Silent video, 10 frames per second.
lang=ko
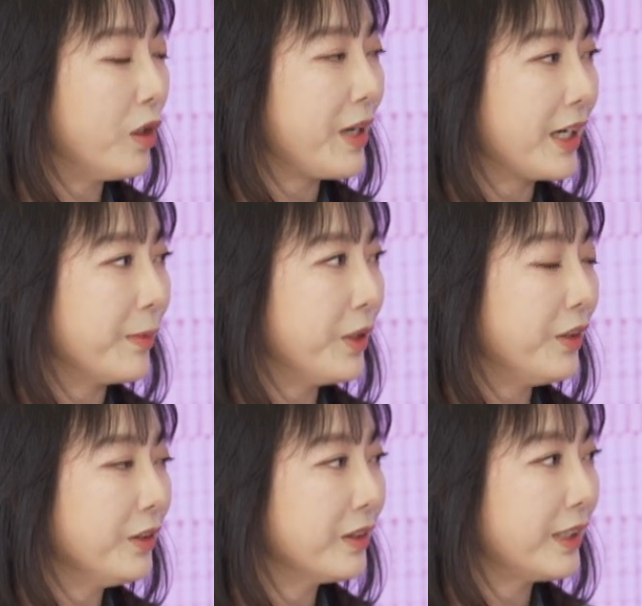
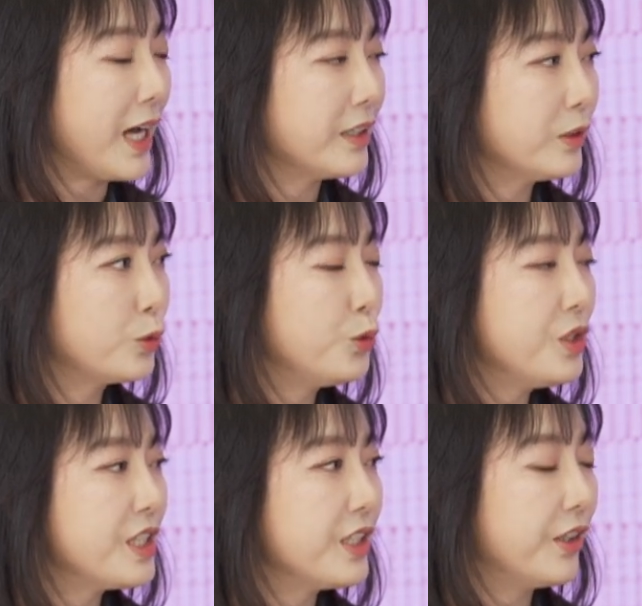말하면 다른
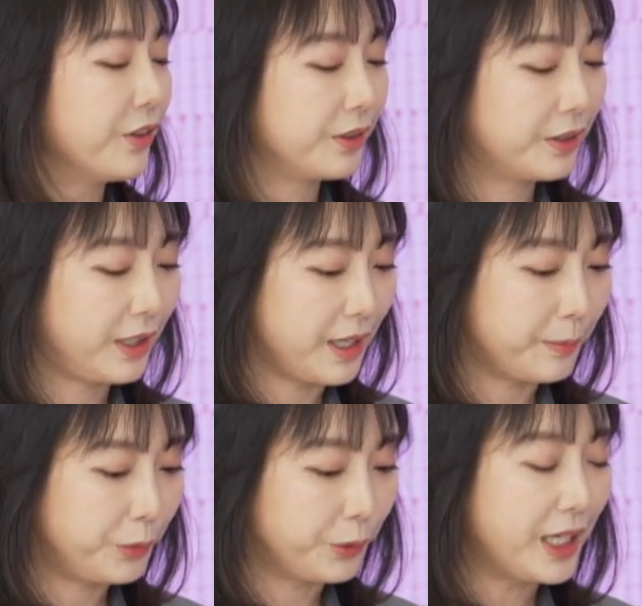군
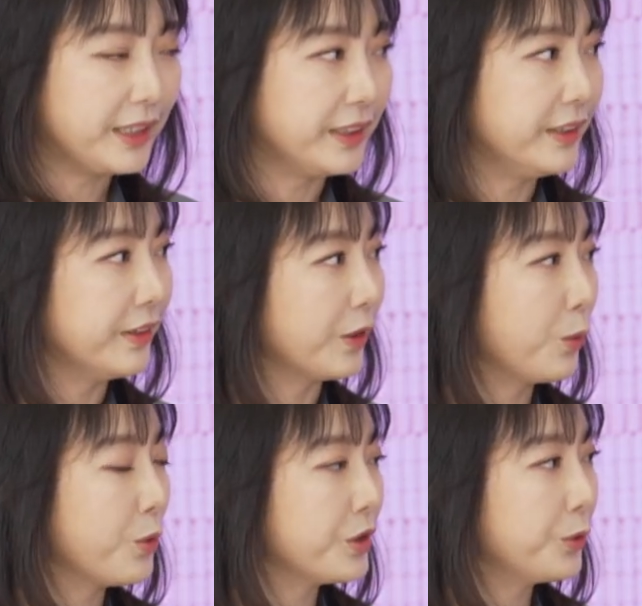
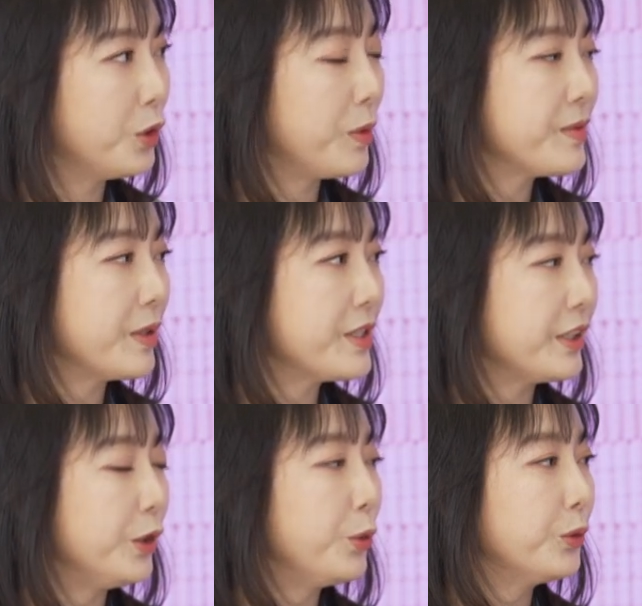지역보다는 공적 돌봄
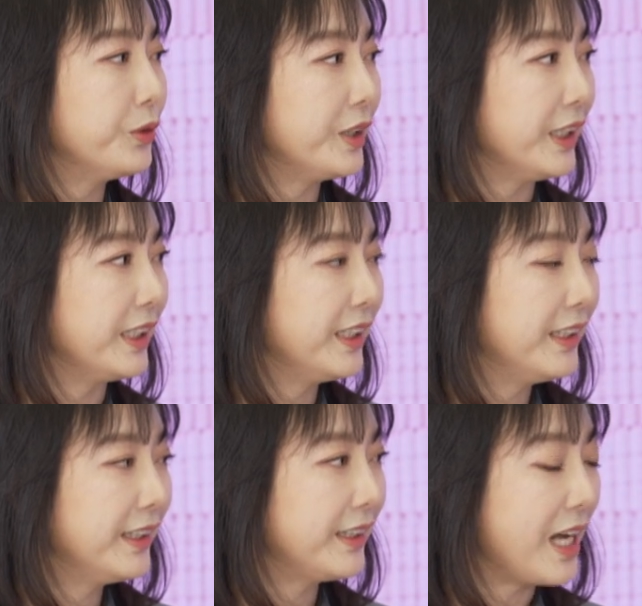서비스 이용률이
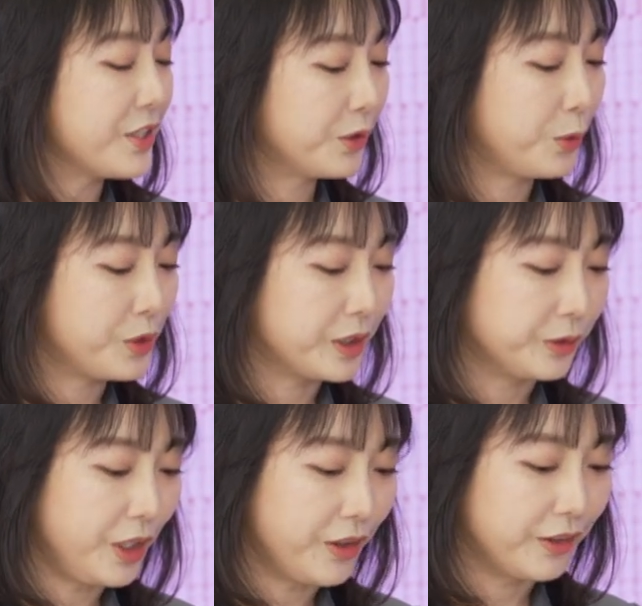낮은
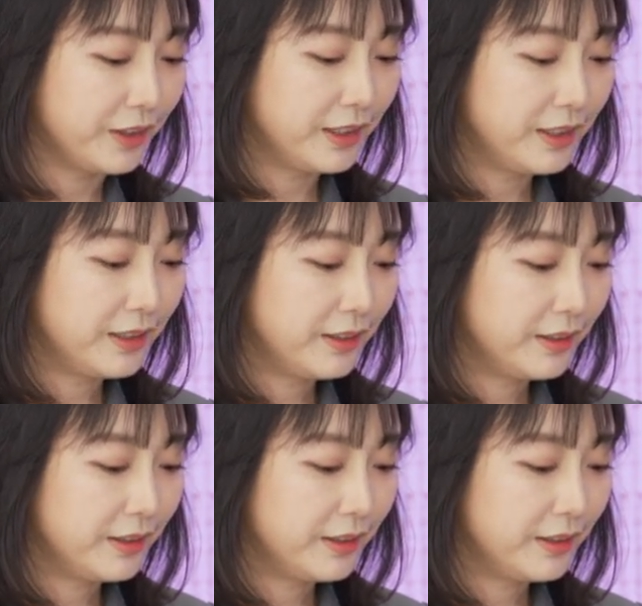곳이고요. 음.